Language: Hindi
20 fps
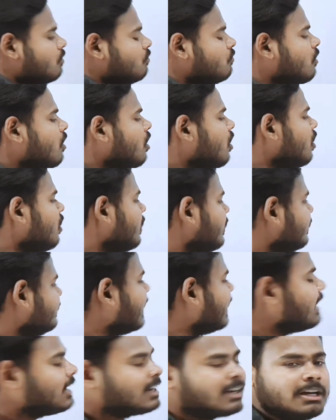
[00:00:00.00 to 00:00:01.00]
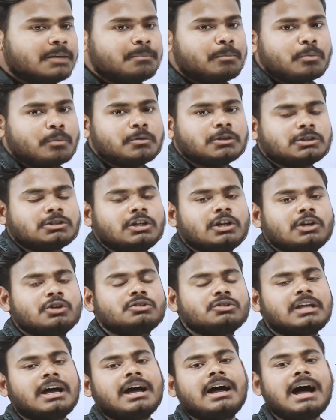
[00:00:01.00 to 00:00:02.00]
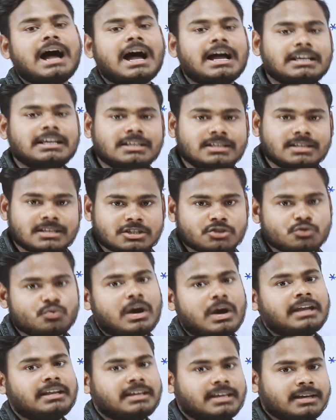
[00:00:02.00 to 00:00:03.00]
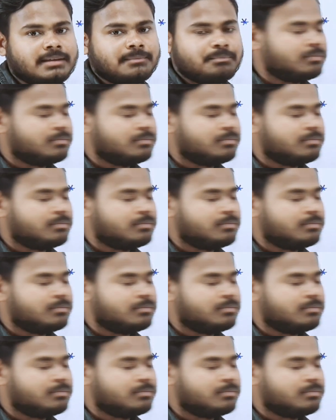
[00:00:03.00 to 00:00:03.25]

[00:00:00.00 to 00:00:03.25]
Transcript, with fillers: वो डायरेक्टली प्रोपोर्शनल होता है आई स्क्वायर के